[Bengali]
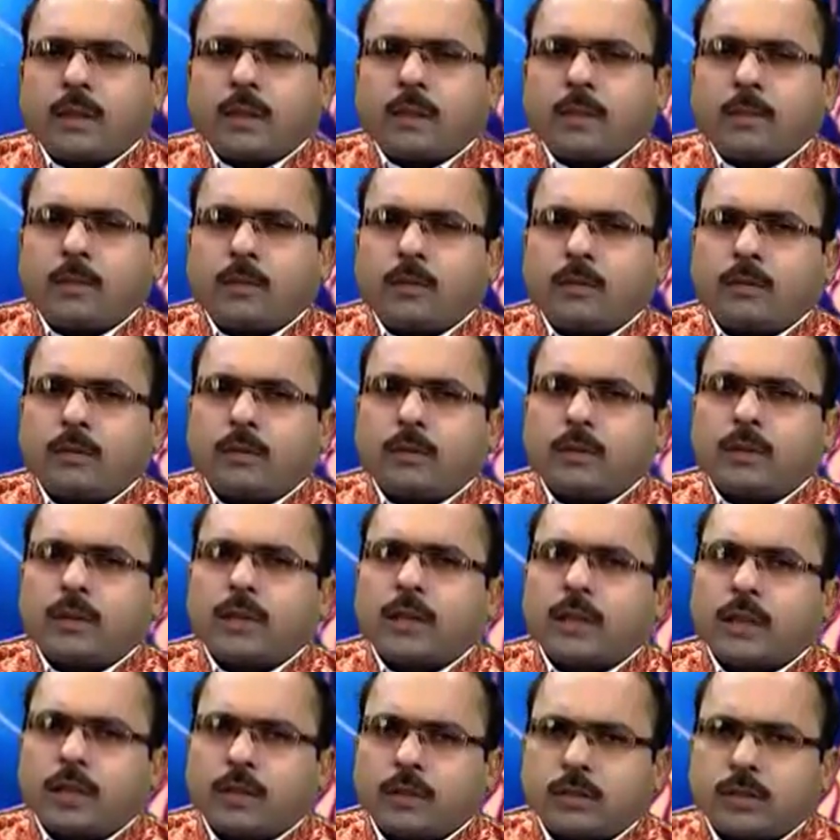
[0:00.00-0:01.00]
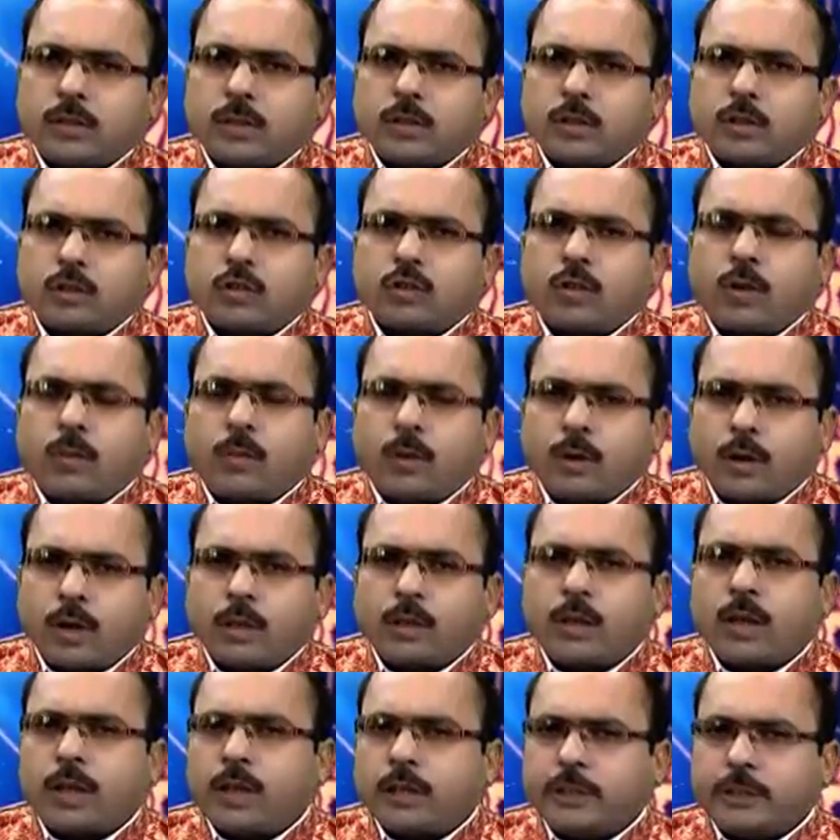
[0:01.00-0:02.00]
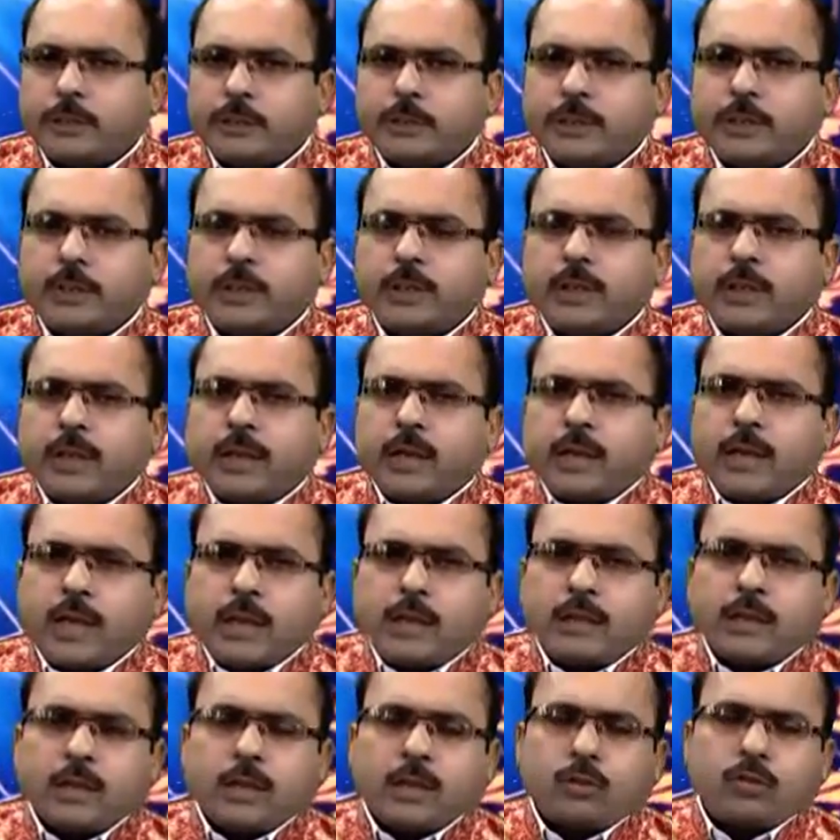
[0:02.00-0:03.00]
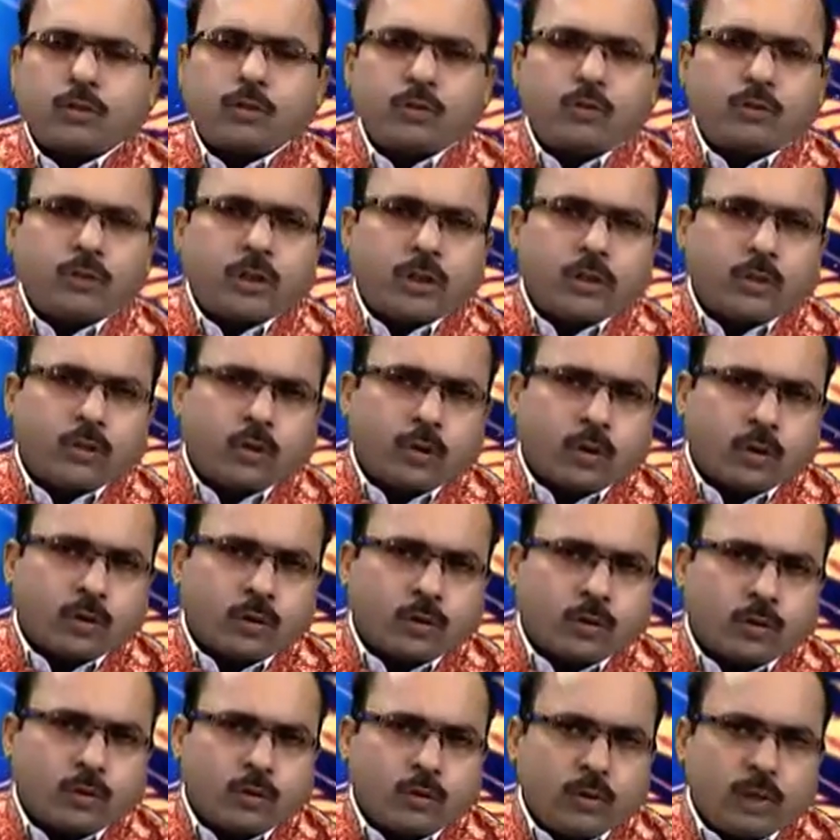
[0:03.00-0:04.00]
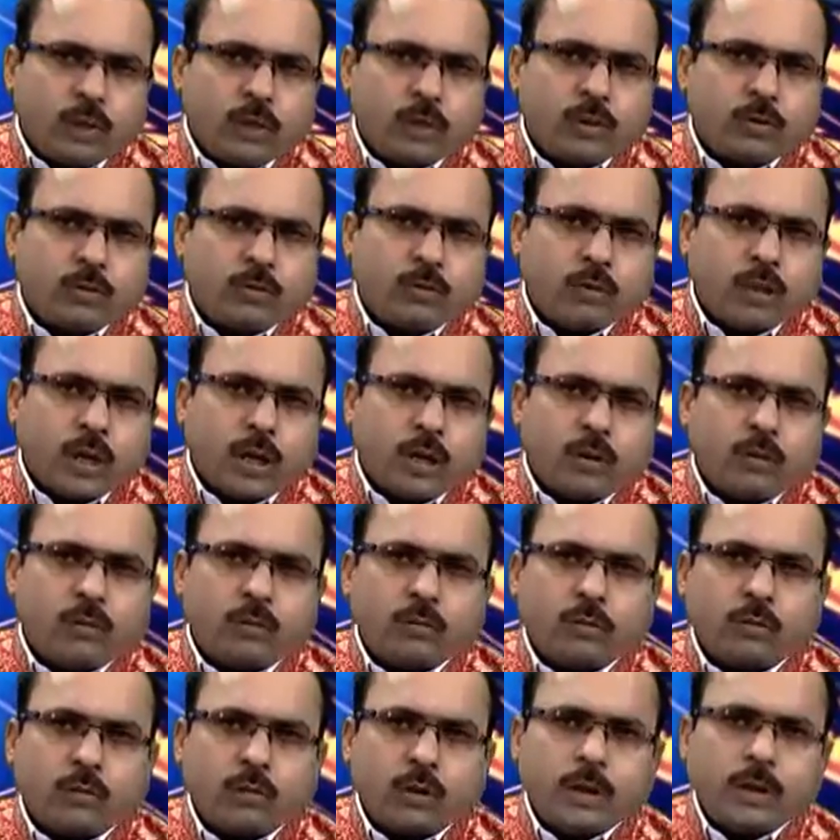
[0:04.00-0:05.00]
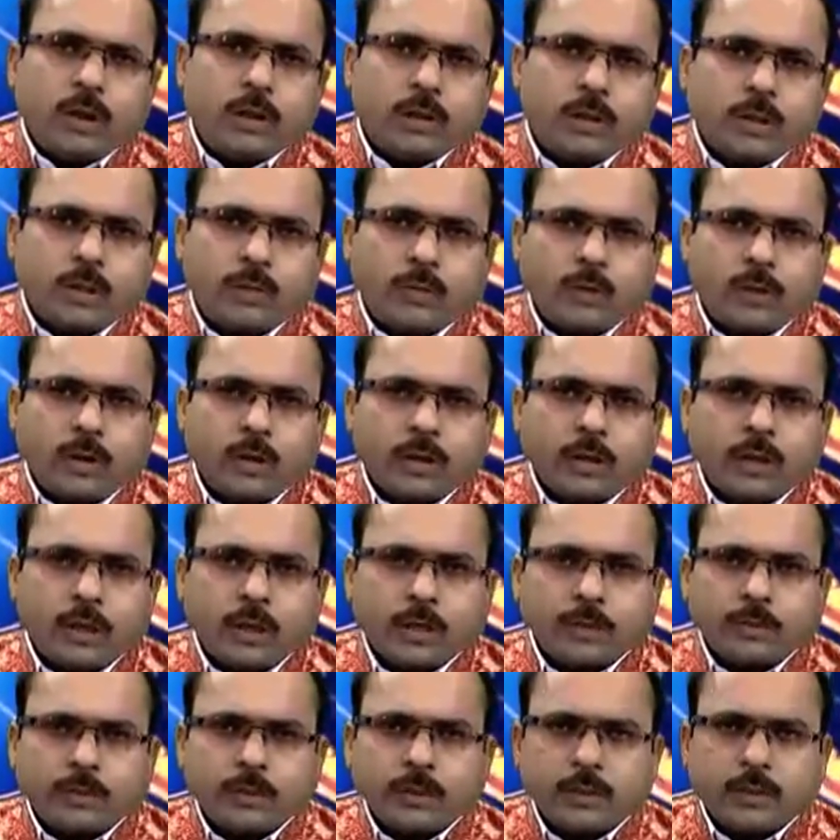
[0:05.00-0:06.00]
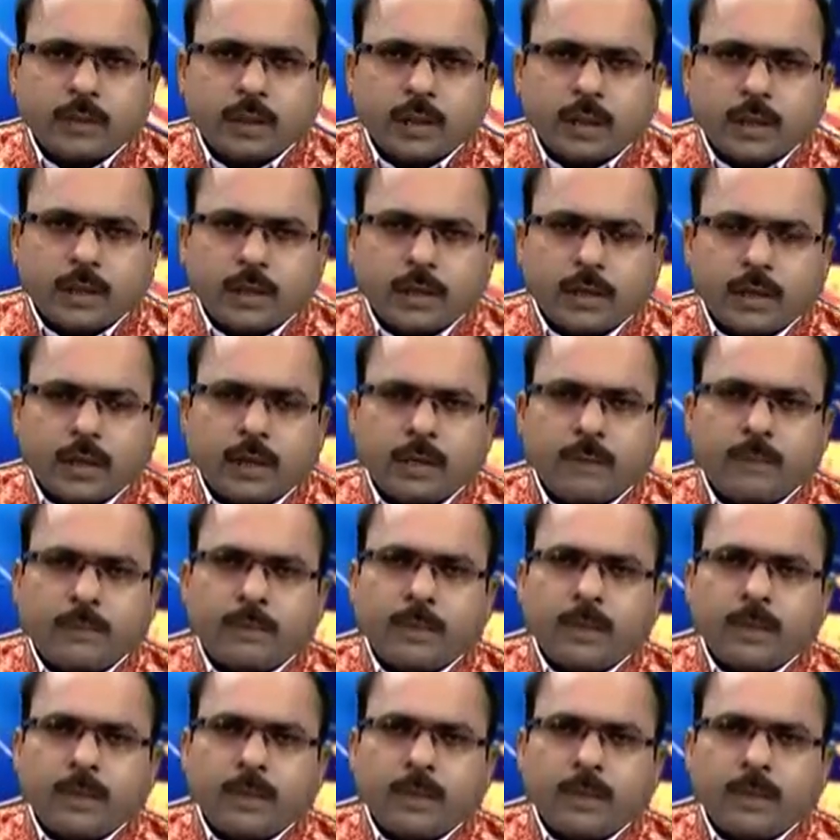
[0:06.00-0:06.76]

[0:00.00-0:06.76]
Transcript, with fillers: এবং তাদের সফলতা আসবে এছাড়া শুধু যে রত্নই শুধু ধারণ করলেই সফলতা আসবে তা না